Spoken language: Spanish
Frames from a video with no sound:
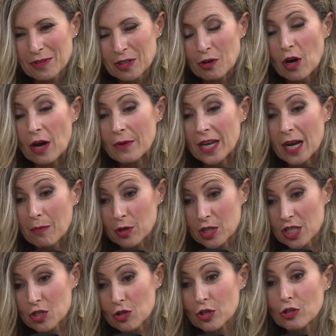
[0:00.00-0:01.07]
Bueno, Javiera,
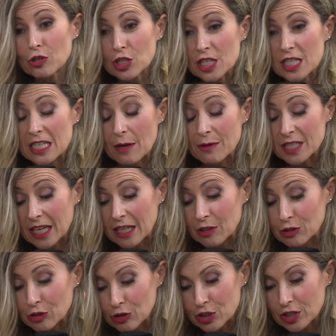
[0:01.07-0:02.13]
pues eso, no sé si sabes que
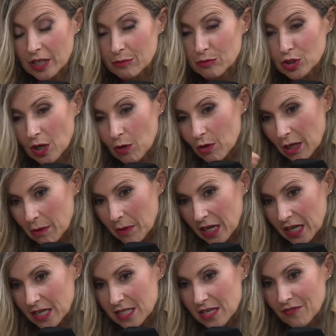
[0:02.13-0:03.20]
nosotros tenemos ya un
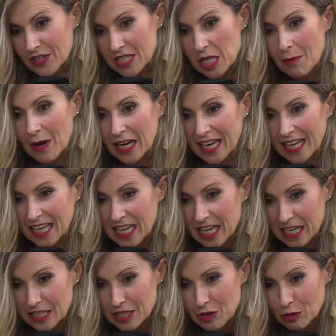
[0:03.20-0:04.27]
lema que es el festival que
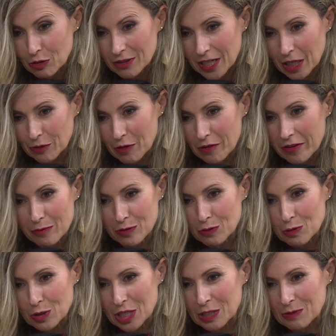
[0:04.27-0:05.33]
quieres, ¿no? Que lo decimos
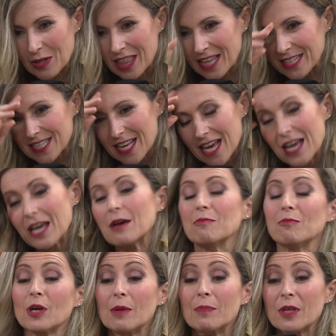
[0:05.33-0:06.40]
muchas veces.
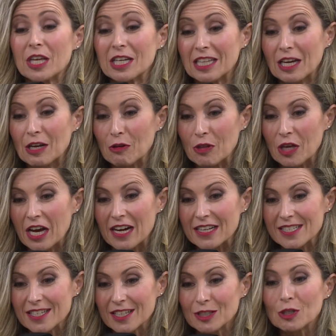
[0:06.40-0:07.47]
Voy a pedirte que lo
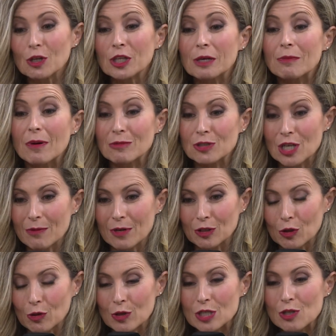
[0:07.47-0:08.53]
digas. ¿Dónde vamos a ver
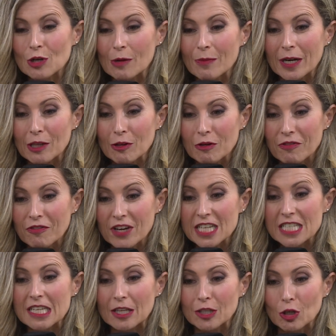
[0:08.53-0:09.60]
todo esto? ¿En el venidor
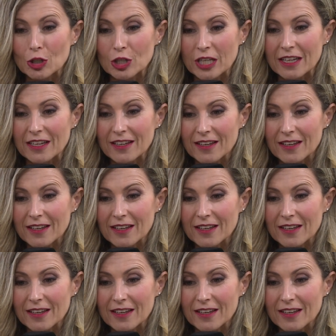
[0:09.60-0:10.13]
Fest? ¿Dónde?